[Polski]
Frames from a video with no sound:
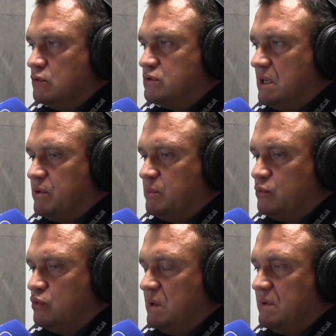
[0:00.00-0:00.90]
Tutaj
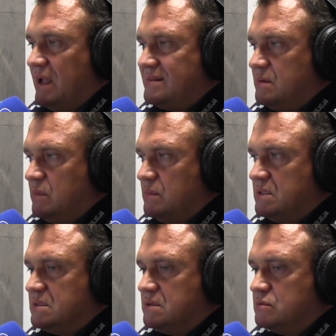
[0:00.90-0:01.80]
proponujemy na ten
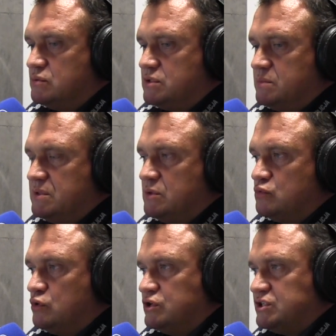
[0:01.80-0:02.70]
moment, którzy
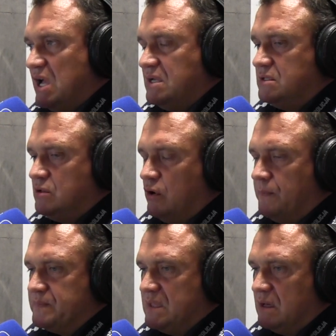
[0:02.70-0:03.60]
będą dojeżdżali
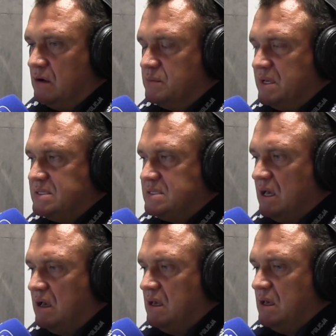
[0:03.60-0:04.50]
do tego
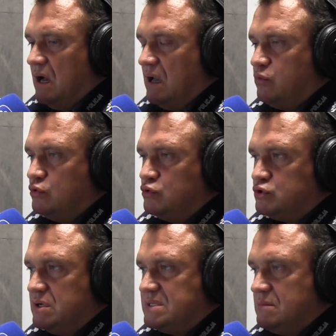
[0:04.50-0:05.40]
miejsca, albo
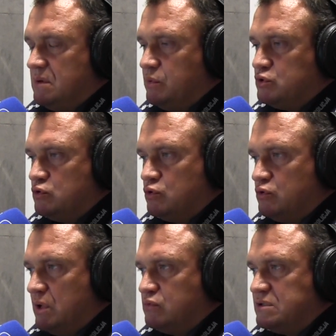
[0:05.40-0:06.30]
już na samym
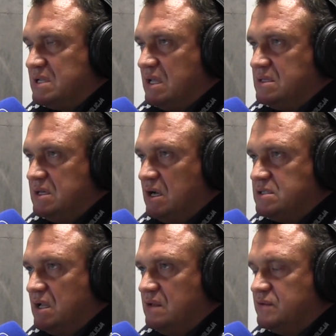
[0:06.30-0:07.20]
początku od autostrady
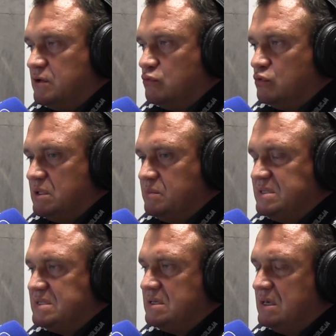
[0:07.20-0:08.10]
jechać dalej w kierunku
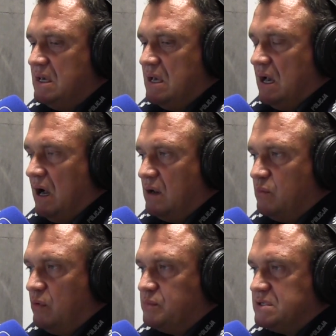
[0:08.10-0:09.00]
Dębicy,
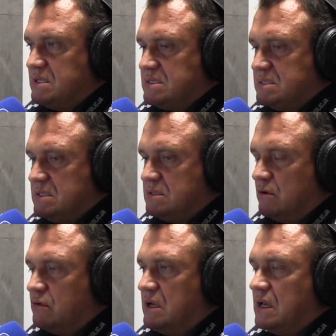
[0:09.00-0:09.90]
albo przez e,
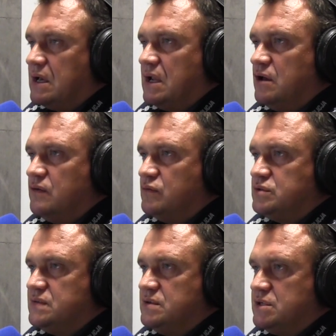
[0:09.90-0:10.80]
drogę krajową
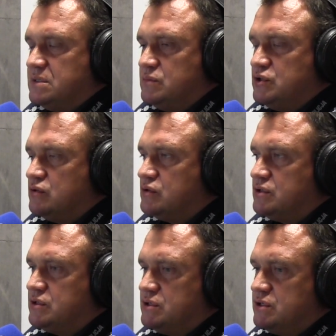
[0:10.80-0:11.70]

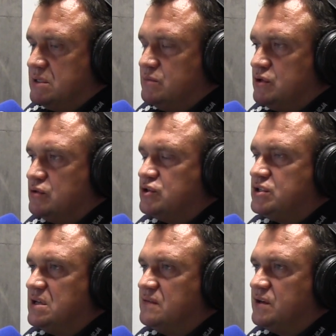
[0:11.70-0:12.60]

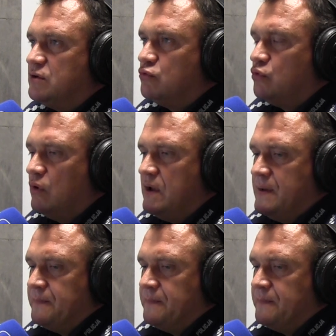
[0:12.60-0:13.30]
73-74 w kierunku